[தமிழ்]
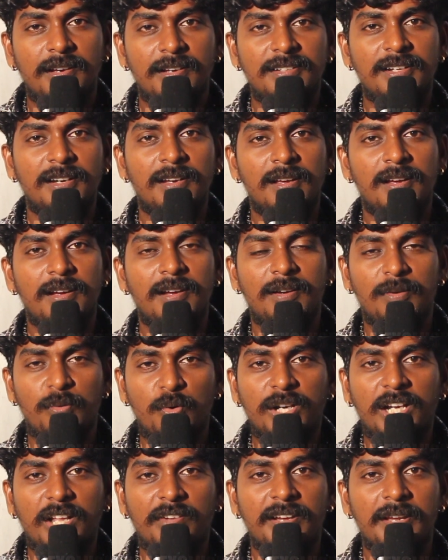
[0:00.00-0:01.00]
என்னென்னா
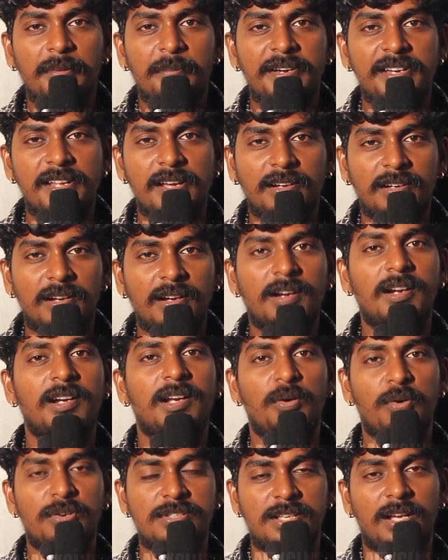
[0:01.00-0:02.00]
வாய் மீடியாக்காக
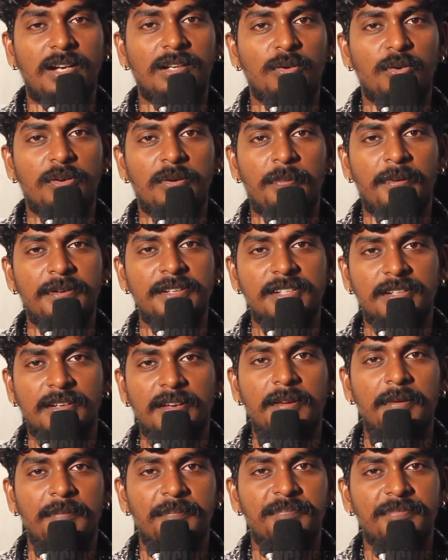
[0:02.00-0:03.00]
நான் ஒரு சாங் ஒன்று
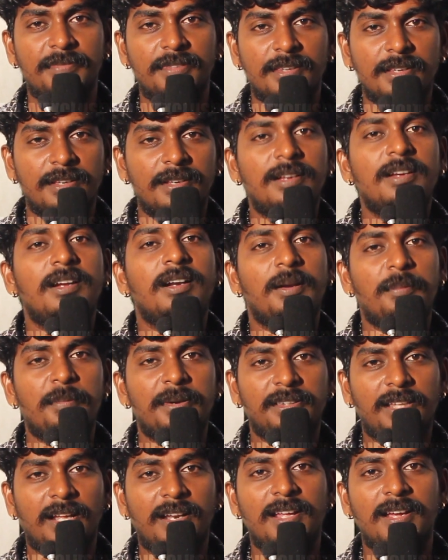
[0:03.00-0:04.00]
பண்ணியிருக்கேன்
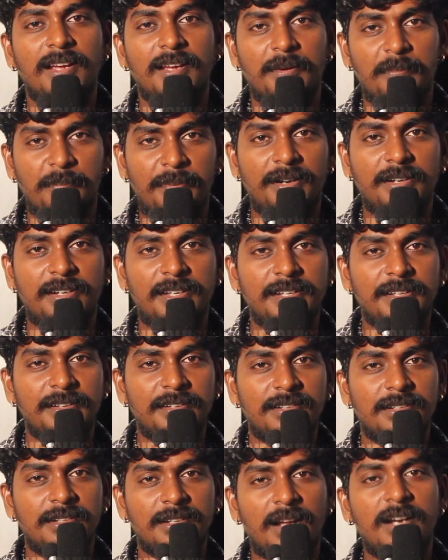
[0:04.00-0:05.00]
நம்ம தலை பாட்டு
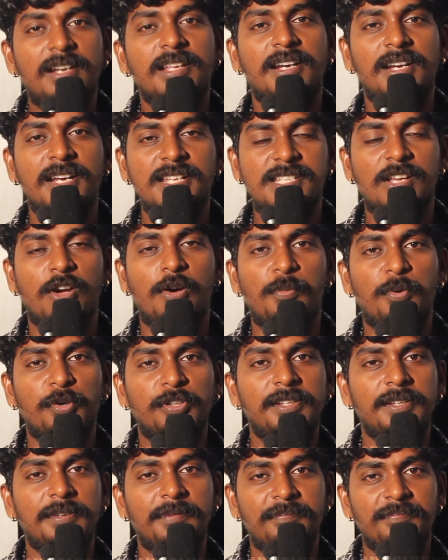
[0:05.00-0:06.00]
நாளைக்கு ரிலீஸ் ஆக
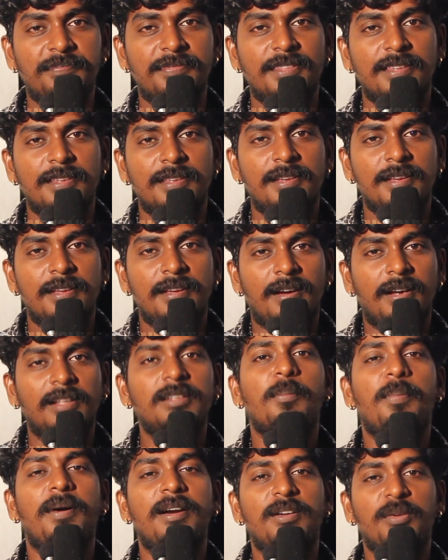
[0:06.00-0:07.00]
போகுது
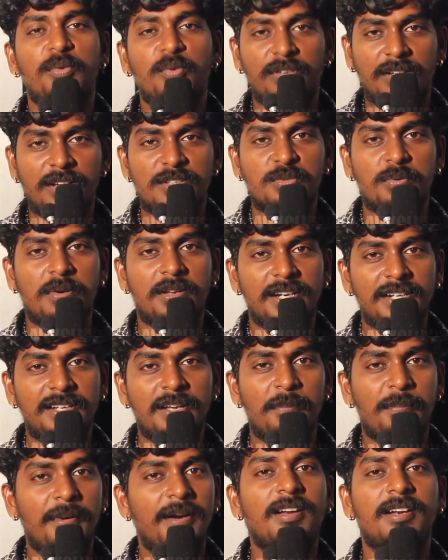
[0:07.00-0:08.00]
அந்த பாட்டு உங்களுக்கு சும்மா
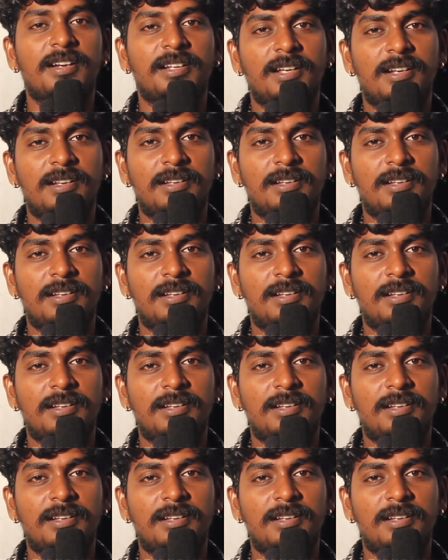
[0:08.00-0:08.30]
லைட்டாக பாடுறேன்